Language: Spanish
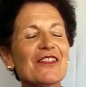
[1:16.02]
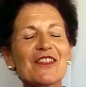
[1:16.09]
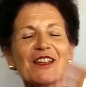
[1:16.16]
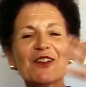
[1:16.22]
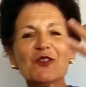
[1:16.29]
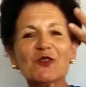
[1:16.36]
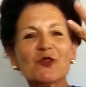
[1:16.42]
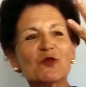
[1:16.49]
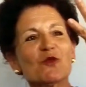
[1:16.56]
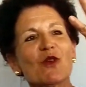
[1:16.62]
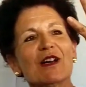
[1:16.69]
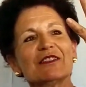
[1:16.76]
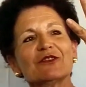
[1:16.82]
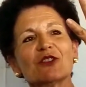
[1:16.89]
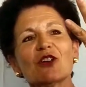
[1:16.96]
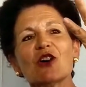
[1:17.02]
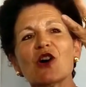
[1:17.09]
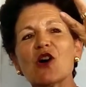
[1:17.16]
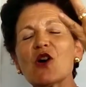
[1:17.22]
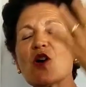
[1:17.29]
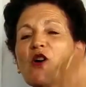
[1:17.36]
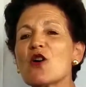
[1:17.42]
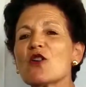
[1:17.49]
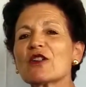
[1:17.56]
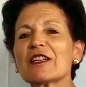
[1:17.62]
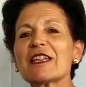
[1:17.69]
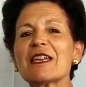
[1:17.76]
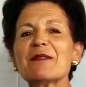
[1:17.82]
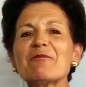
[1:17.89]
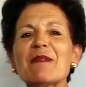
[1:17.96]
De los cuatro
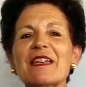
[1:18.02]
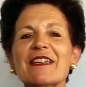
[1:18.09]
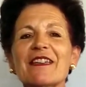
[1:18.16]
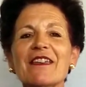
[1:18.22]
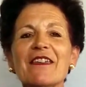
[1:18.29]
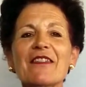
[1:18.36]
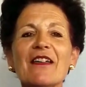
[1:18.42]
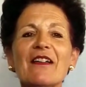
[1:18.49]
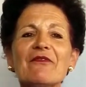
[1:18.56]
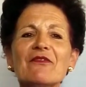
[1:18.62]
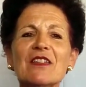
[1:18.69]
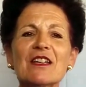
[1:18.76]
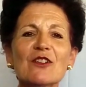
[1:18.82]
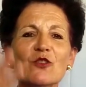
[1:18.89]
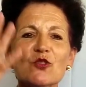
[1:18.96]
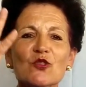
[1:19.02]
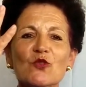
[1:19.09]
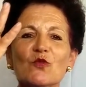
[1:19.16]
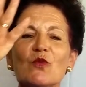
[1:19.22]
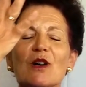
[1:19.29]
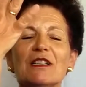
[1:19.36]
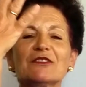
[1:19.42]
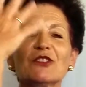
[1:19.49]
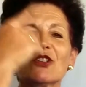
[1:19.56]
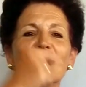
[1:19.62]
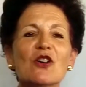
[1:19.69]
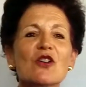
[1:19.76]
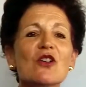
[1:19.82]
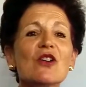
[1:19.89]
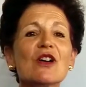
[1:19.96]
que me quedan, de los
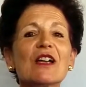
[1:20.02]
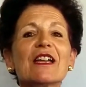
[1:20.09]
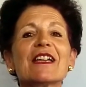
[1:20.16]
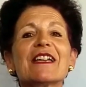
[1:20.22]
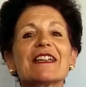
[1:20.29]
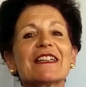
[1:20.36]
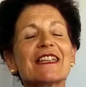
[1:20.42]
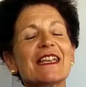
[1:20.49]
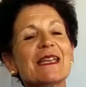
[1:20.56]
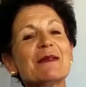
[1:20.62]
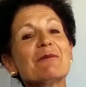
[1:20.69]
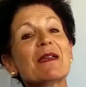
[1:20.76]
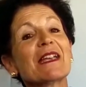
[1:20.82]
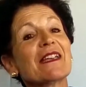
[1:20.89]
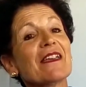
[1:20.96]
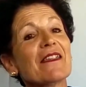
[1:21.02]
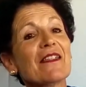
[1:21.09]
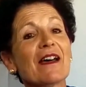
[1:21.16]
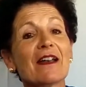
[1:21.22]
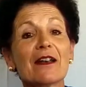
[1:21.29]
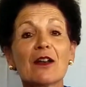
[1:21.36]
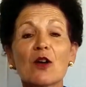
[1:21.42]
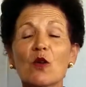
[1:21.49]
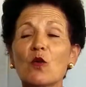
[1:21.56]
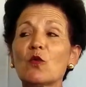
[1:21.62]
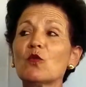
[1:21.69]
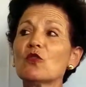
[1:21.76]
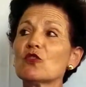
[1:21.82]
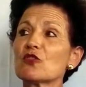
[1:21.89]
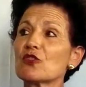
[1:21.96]
cuatro que me quedan.
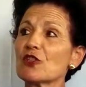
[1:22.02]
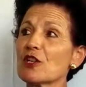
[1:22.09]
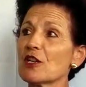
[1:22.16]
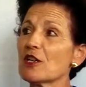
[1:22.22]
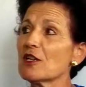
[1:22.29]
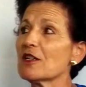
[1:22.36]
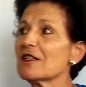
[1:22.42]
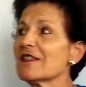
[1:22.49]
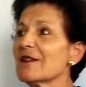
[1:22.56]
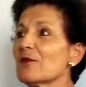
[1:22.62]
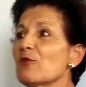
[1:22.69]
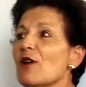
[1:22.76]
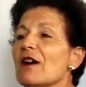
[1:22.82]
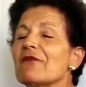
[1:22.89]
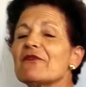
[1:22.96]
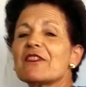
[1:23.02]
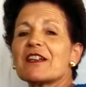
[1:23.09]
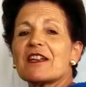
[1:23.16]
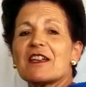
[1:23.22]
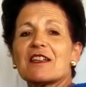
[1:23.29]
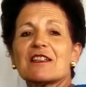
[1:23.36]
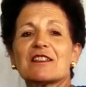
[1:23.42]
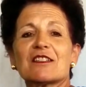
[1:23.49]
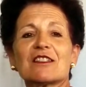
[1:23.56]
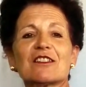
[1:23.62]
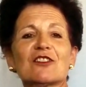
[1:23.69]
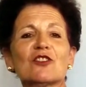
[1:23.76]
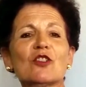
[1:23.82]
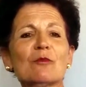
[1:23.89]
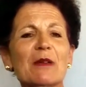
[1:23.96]
Uno se le llevó a
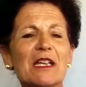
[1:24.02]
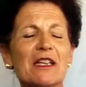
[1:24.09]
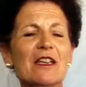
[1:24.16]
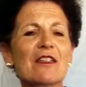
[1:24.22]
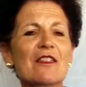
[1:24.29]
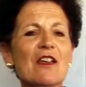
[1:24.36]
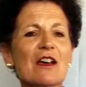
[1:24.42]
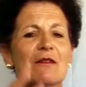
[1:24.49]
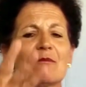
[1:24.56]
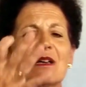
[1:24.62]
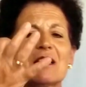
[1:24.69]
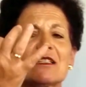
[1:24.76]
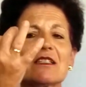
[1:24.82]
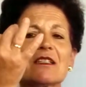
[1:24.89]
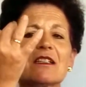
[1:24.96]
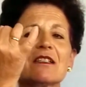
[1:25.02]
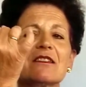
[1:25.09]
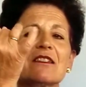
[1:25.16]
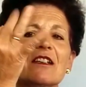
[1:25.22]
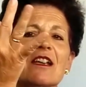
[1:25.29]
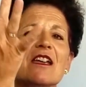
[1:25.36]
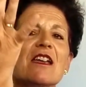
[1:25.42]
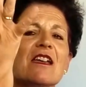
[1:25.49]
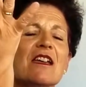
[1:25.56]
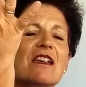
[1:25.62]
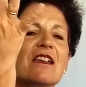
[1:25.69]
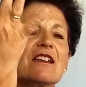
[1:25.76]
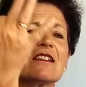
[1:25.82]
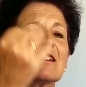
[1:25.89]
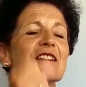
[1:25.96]
Andrés, no me quedan más que
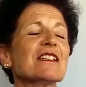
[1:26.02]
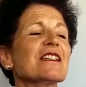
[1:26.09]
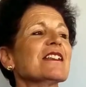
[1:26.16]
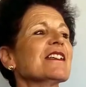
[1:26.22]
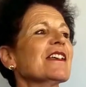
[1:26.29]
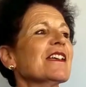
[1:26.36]
tres.